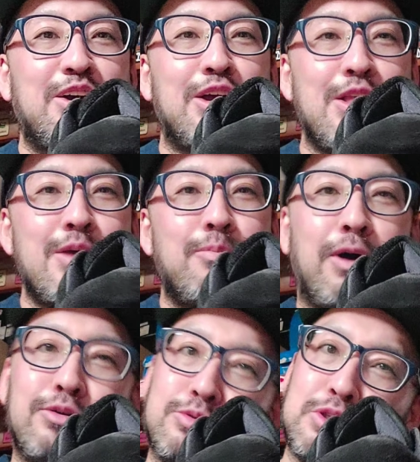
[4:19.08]
だから、
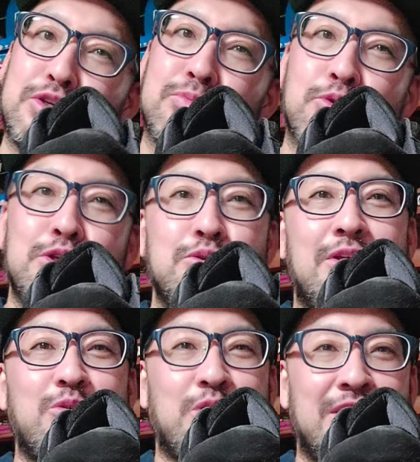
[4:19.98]
パフっていうモデル
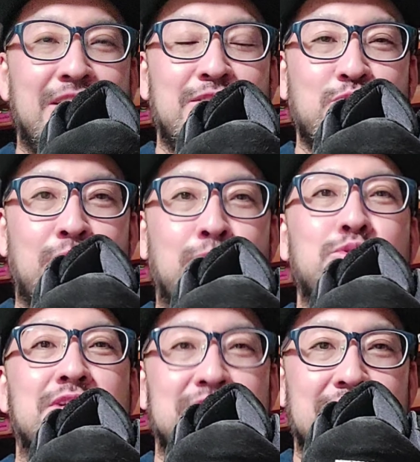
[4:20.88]
なのかなとか
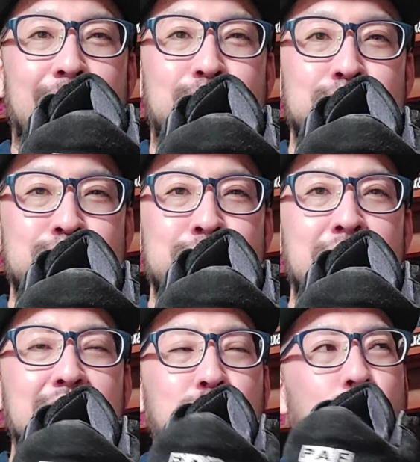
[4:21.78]
思ったりして。うん、
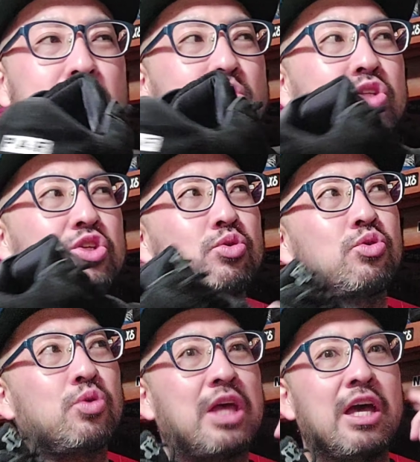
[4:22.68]
なんか当時の記
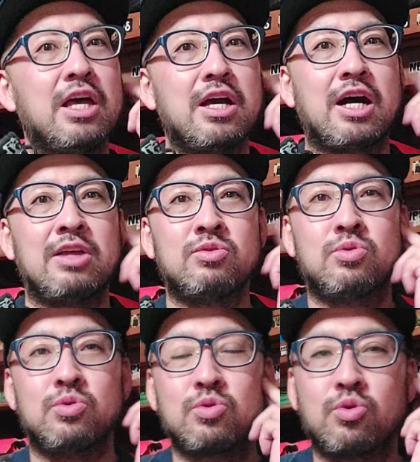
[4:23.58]
憶をね、あ
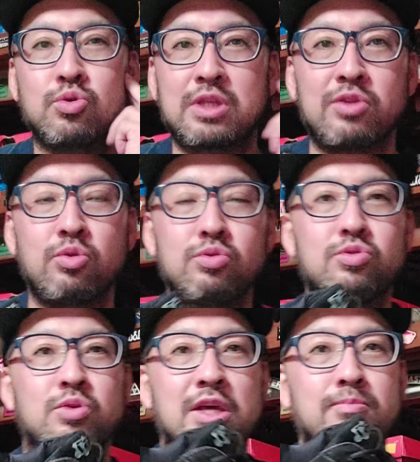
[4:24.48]
のー、こう辿
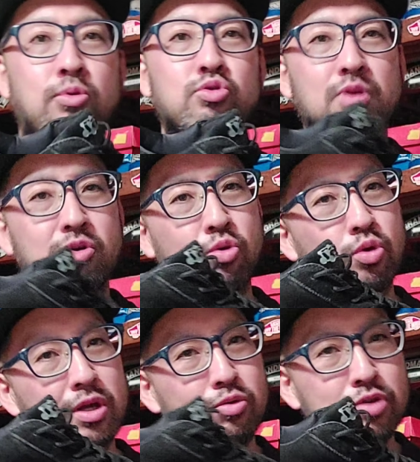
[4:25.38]
るとね、僕は
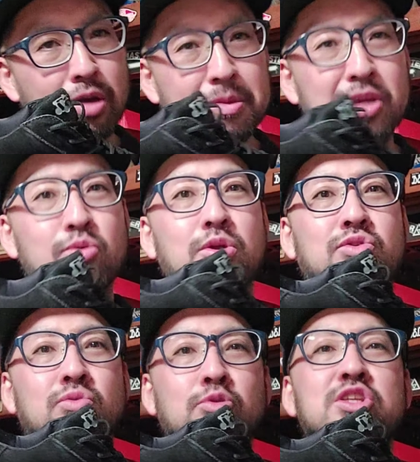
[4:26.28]
これフラメンゴだ
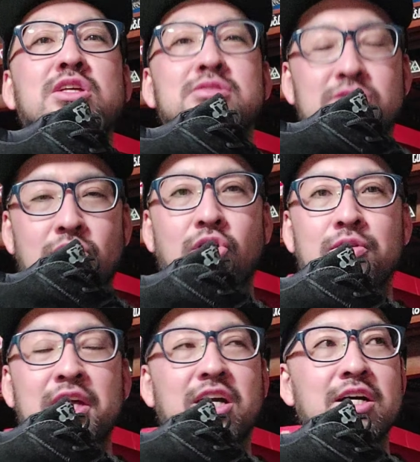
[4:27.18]
と思ってたんですよ。
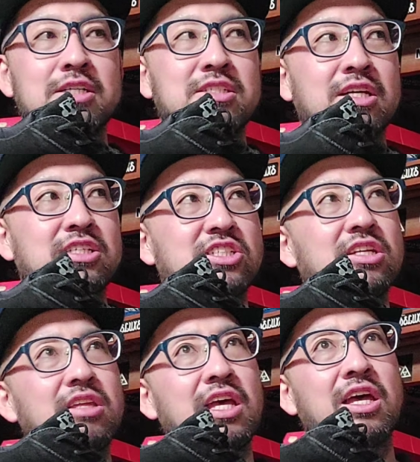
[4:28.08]
なんか雑誌
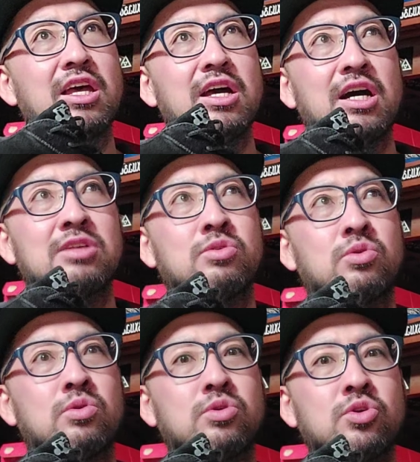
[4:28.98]
でね、あ
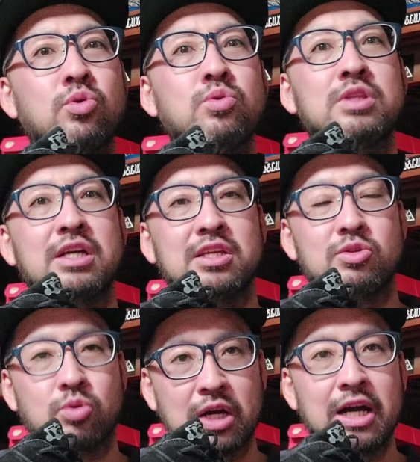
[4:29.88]
のー、読んだり
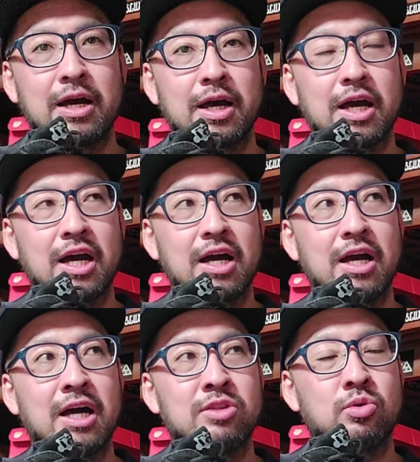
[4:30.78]
とか、
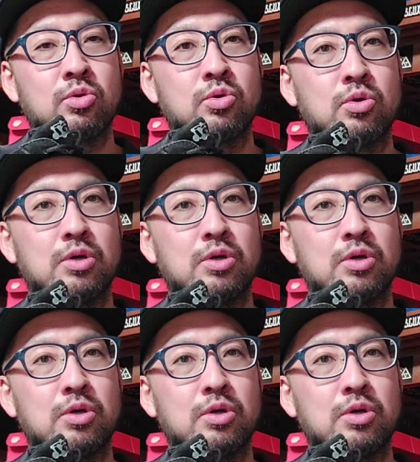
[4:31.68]
あのー、